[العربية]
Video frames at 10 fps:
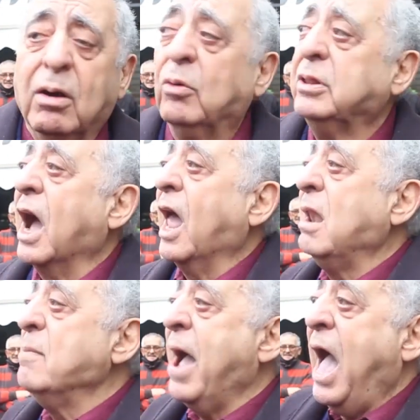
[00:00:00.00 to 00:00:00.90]
واذا غير
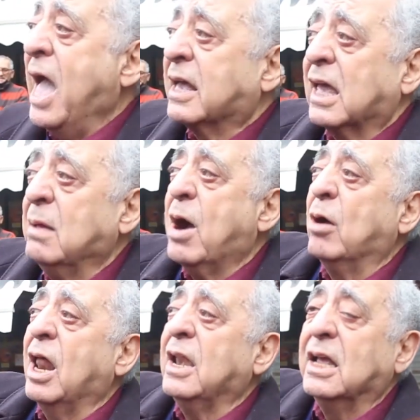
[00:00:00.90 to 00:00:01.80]
المحاكم
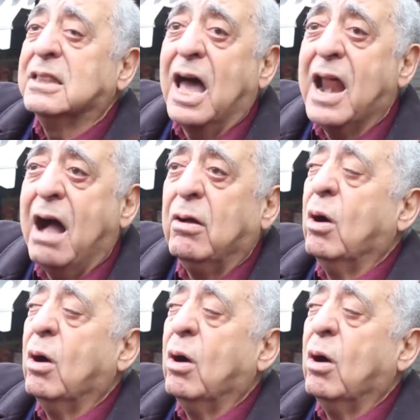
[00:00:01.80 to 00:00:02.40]
او الاداره